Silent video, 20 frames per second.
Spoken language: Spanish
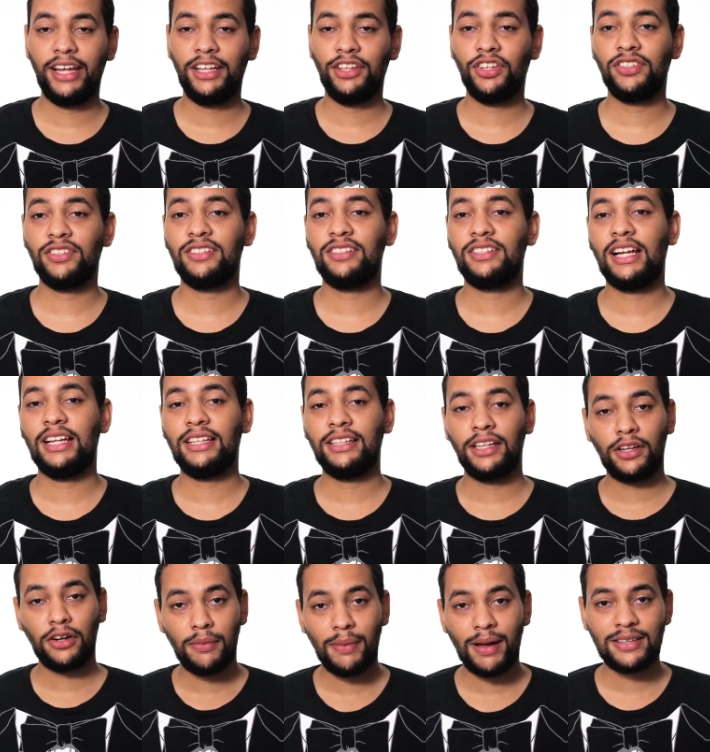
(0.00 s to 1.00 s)
Entonces el
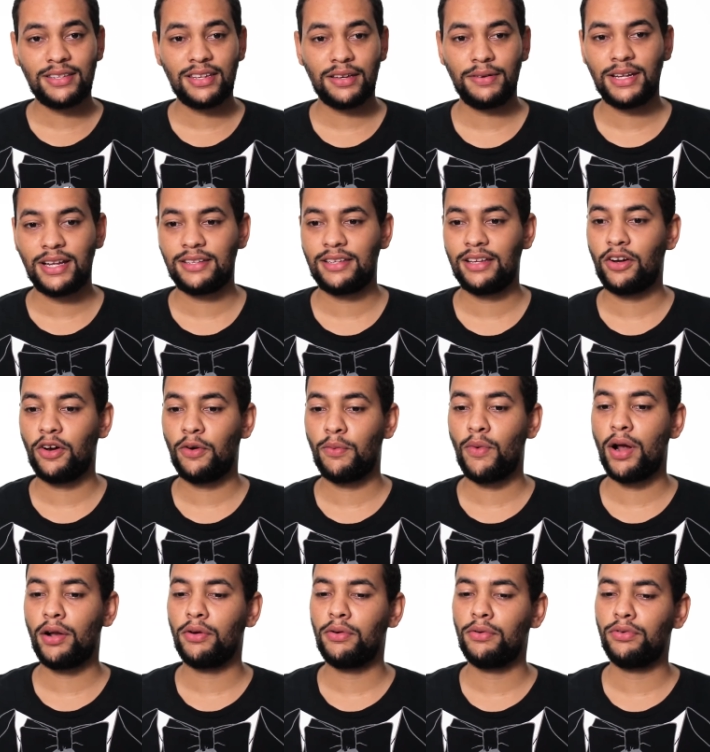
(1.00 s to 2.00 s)
antirromance viene a ser
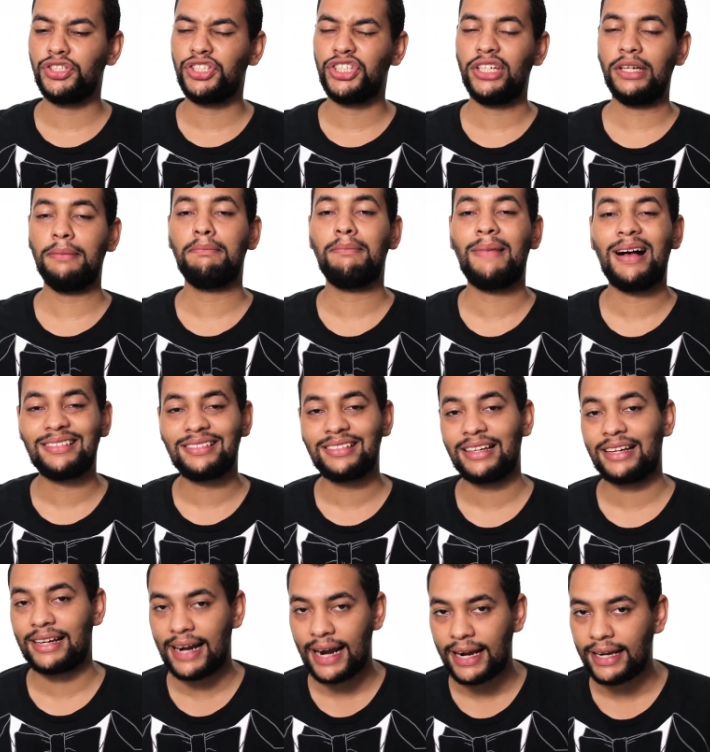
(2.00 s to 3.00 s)
como algo un chin más
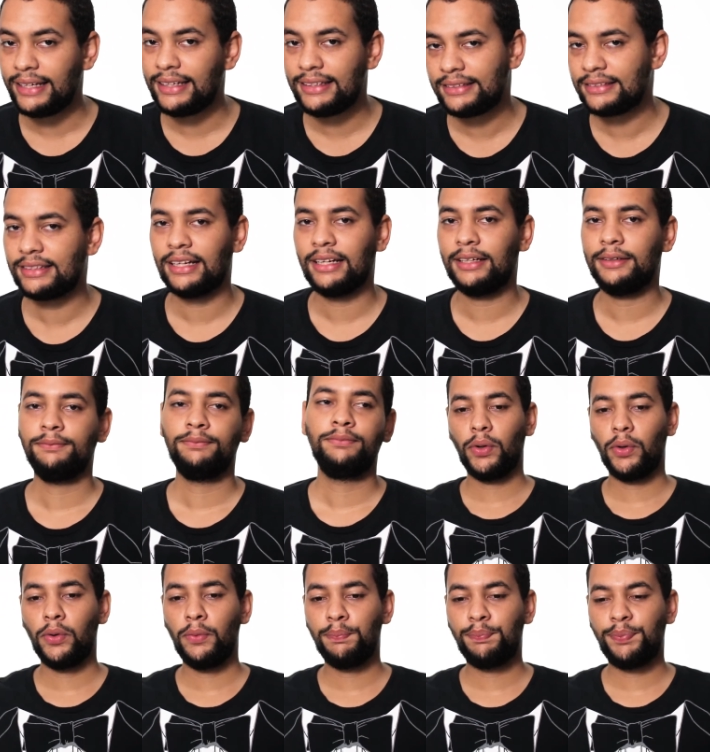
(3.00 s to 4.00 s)
realista,
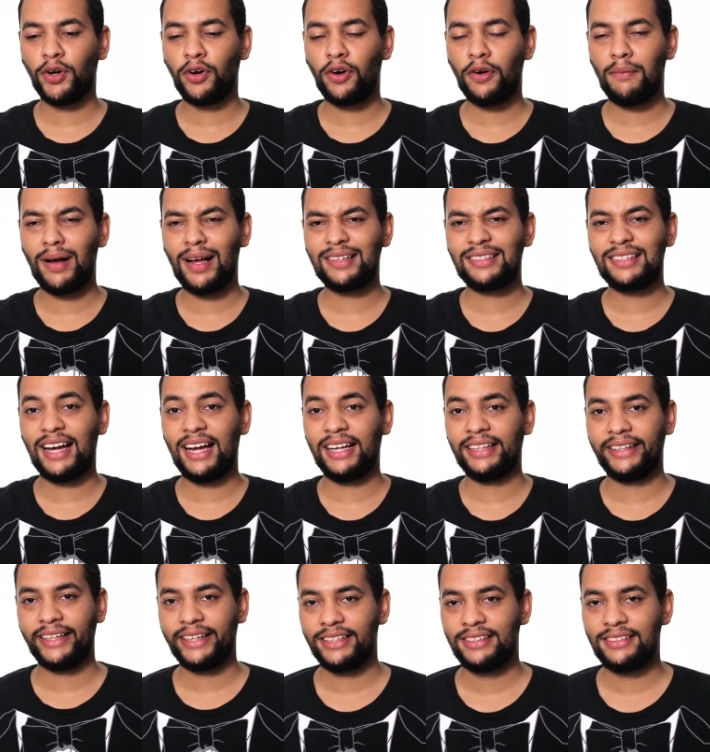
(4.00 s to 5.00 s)
un poco más
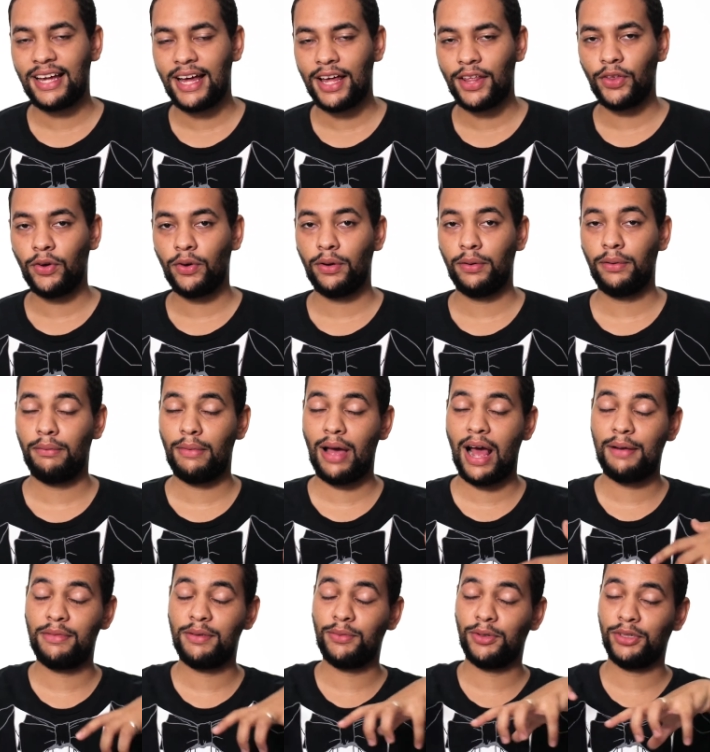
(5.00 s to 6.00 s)
aterrizado
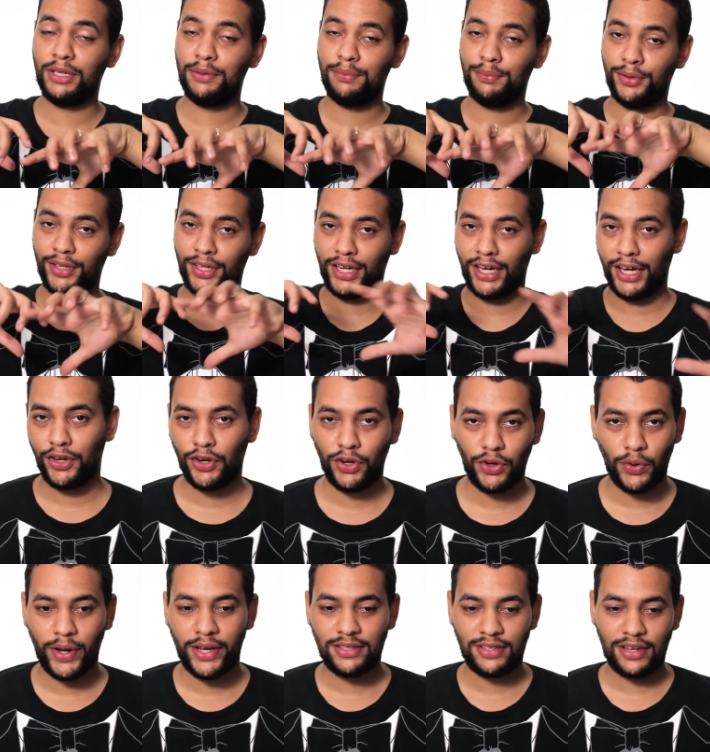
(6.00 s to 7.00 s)
al mismo tiempo de que no
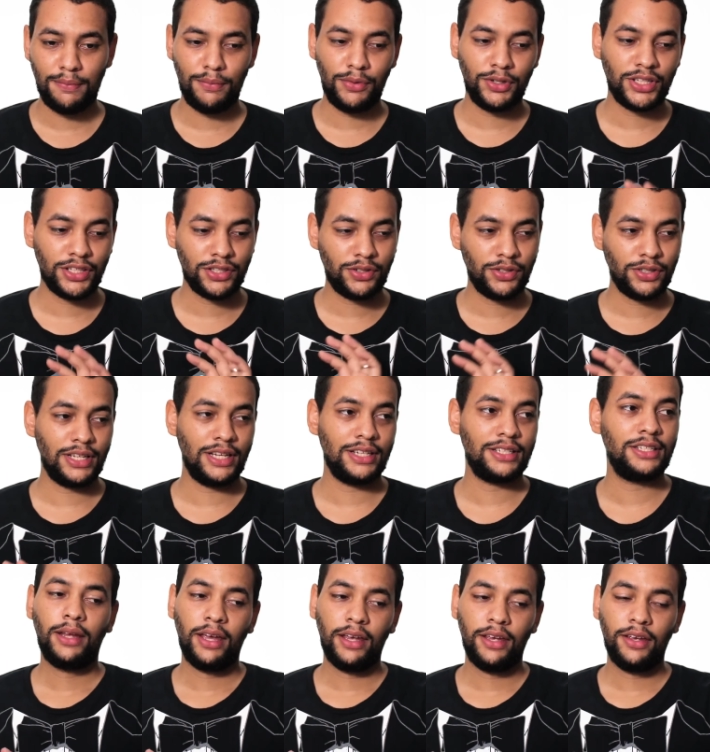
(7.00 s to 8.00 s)
lo es, hay muchas
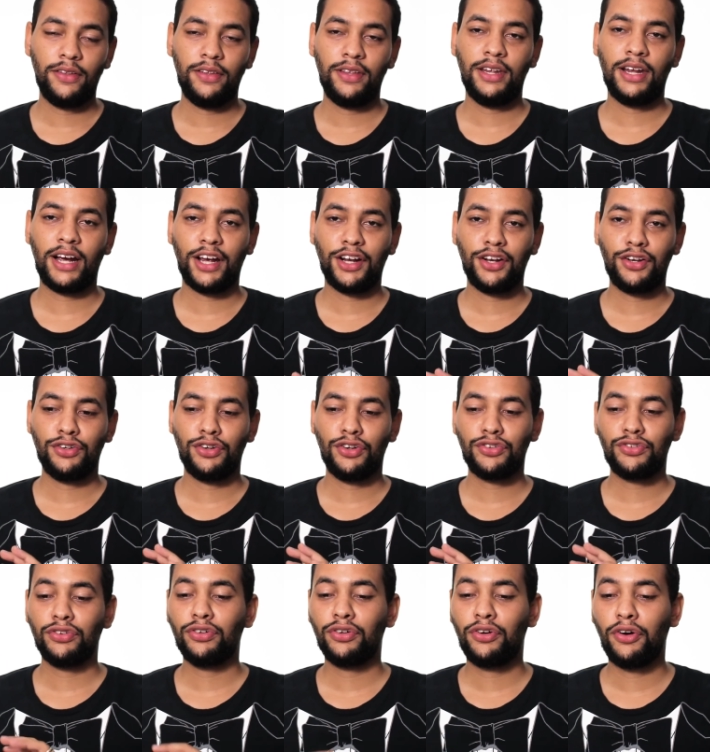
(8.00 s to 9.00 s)
cosas que yo diría que no
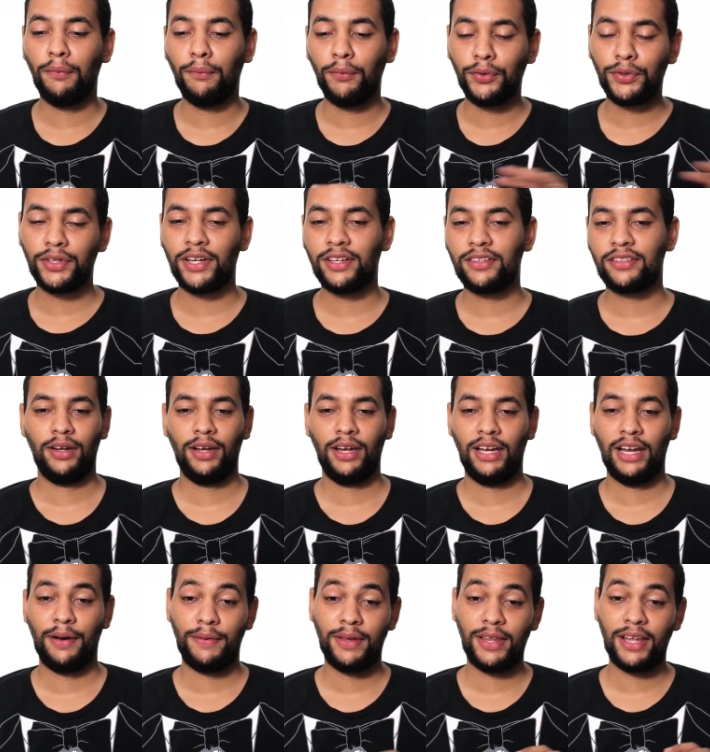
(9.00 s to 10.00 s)
son comunes
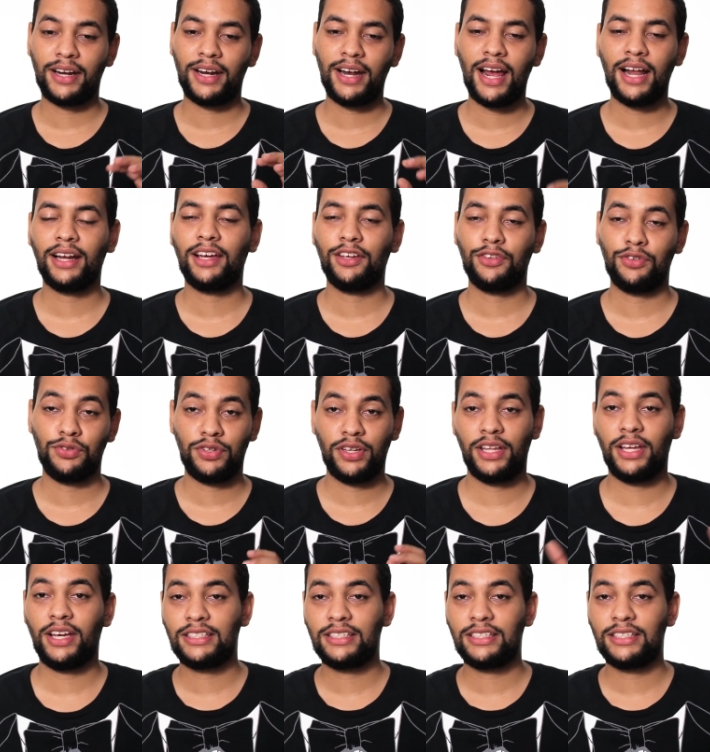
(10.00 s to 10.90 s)
en la vida real que suceden en